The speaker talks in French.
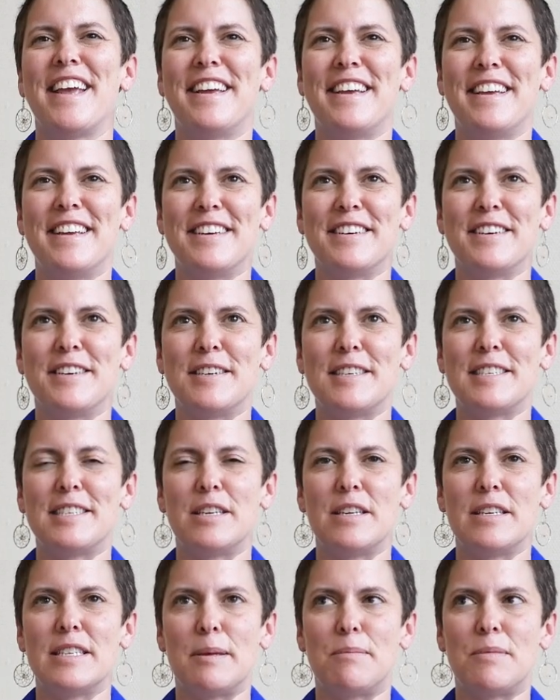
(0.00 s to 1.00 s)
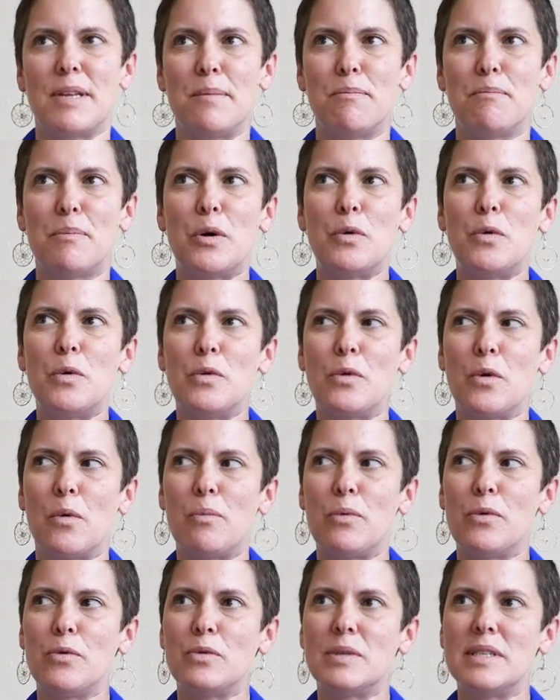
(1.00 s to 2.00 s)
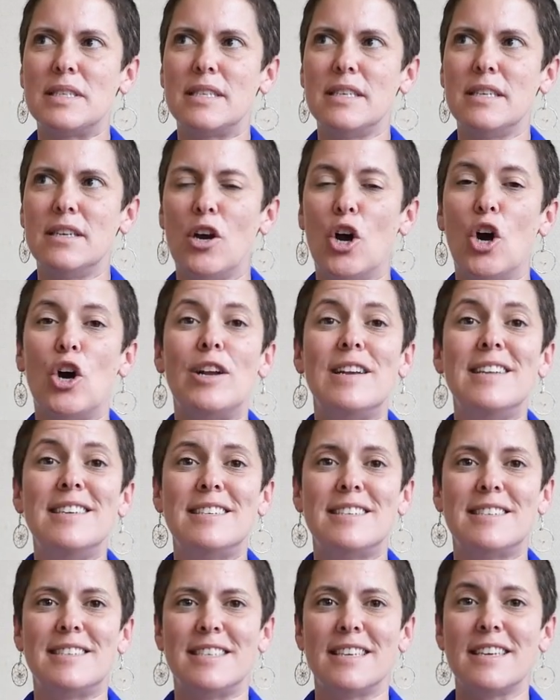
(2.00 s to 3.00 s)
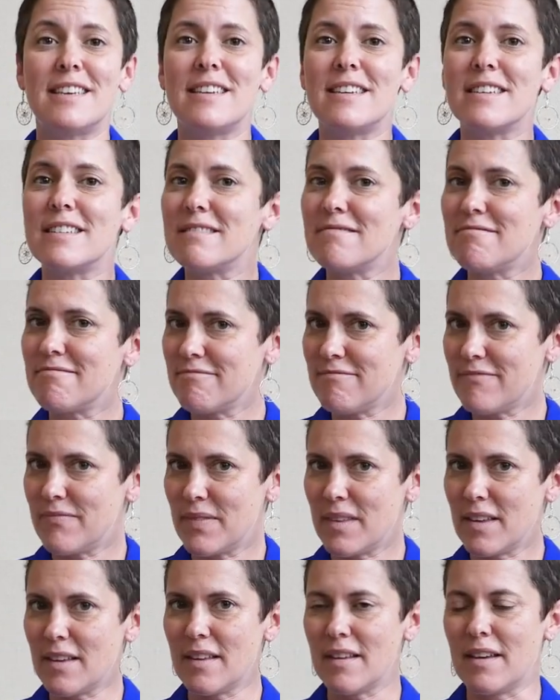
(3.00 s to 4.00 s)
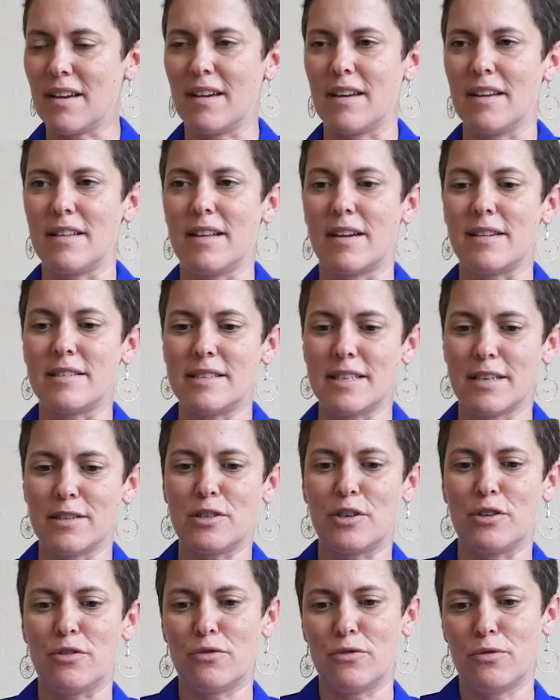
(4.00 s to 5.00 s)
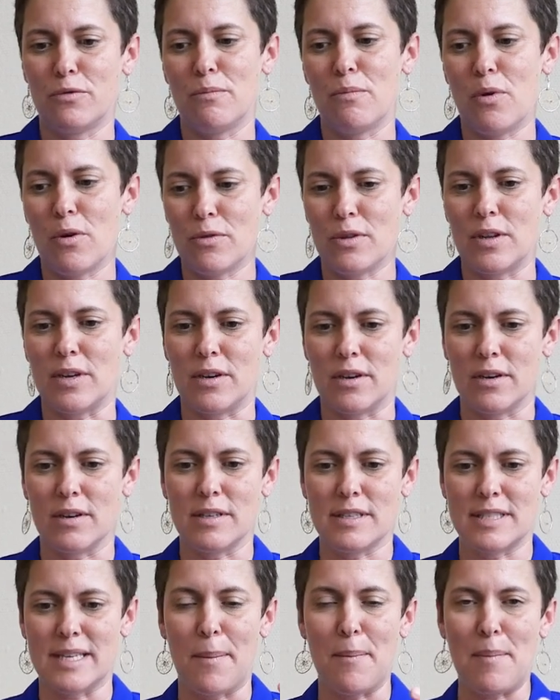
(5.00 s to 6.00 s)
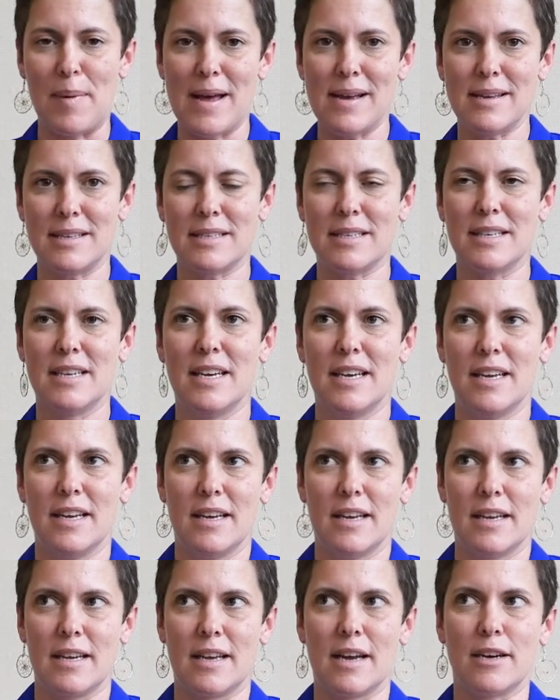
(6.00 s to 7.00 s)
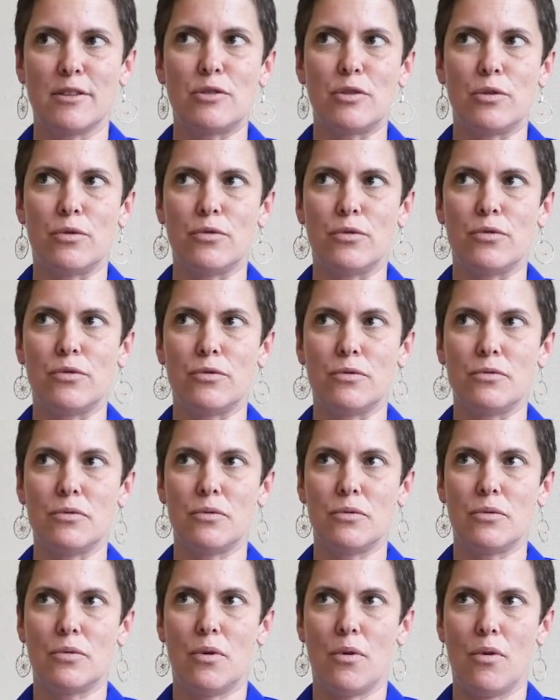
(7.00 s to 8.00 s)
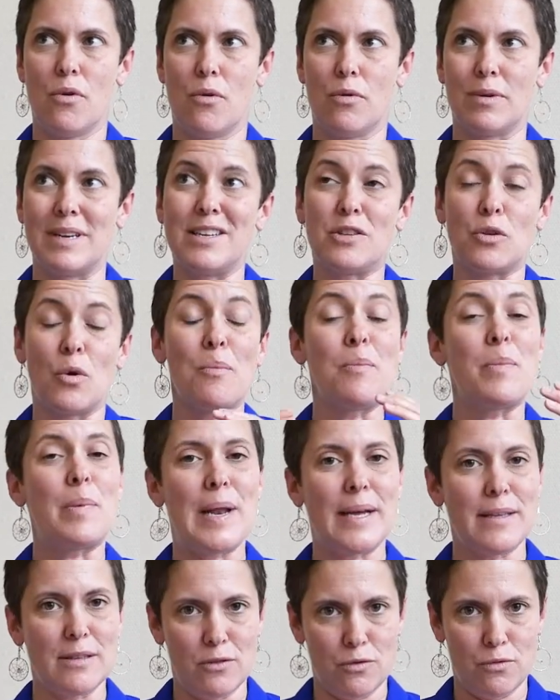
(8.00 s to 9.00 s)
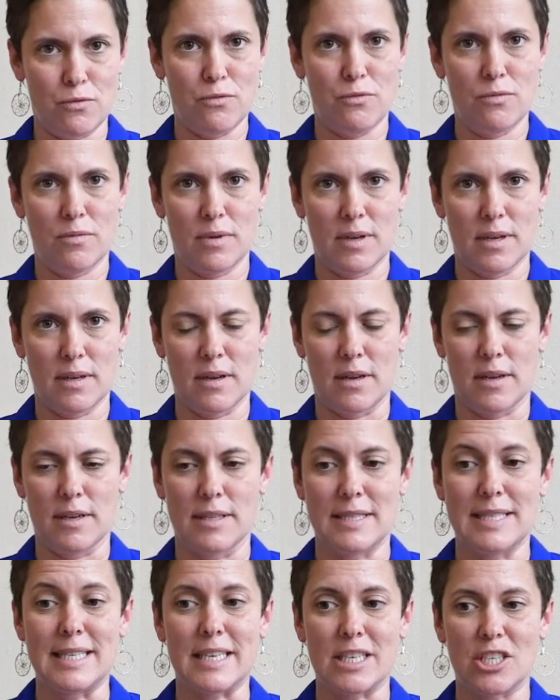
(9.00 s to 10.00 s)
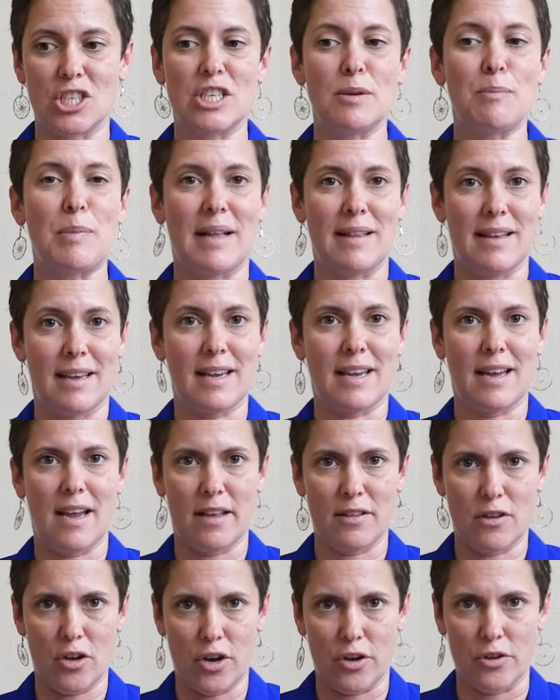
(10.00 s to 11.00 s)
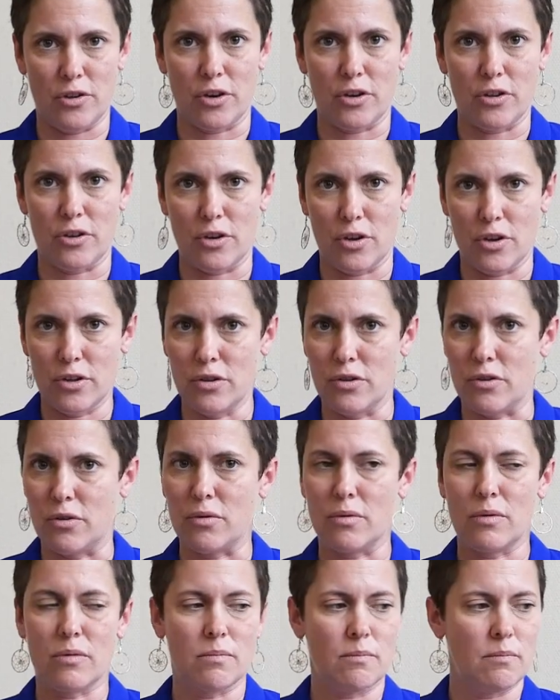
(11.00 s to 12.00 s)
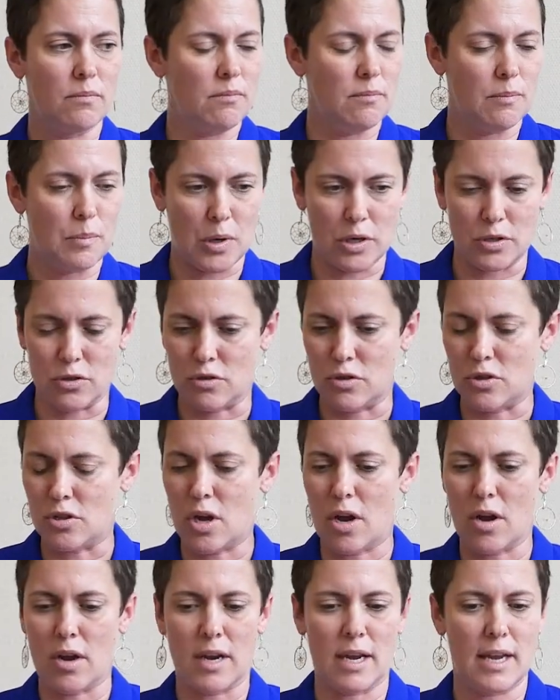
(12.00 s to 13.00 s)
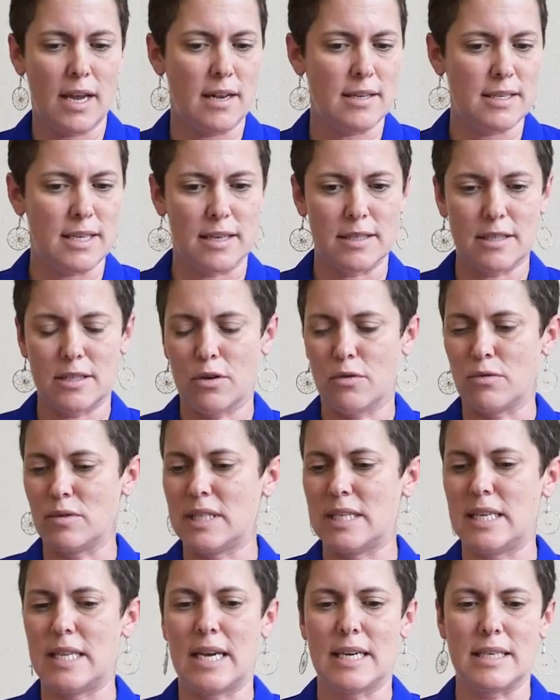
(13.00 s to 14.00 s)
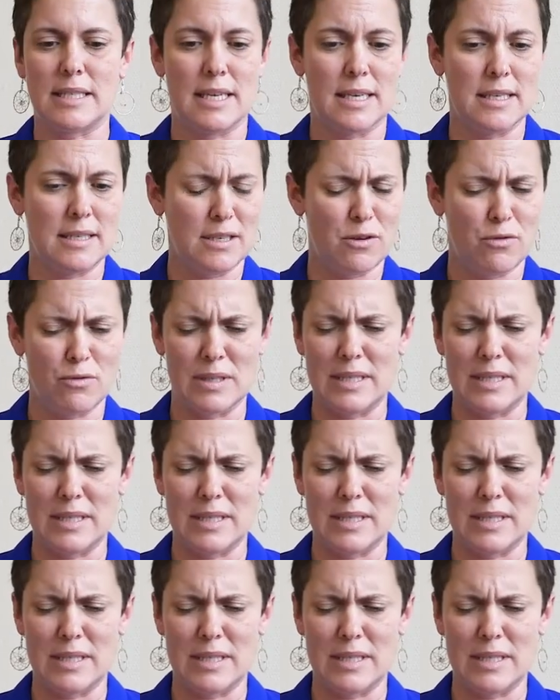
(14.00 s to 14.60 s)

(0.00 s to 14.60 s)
et euh, c'est peut-être pas non plus aussi holistique euh, dans le sens que tout le monde a sa place. Quand on, on est un plateau euh, dirigé par des créateurs autochtones, donc producteurs, réalisation, scénarisation,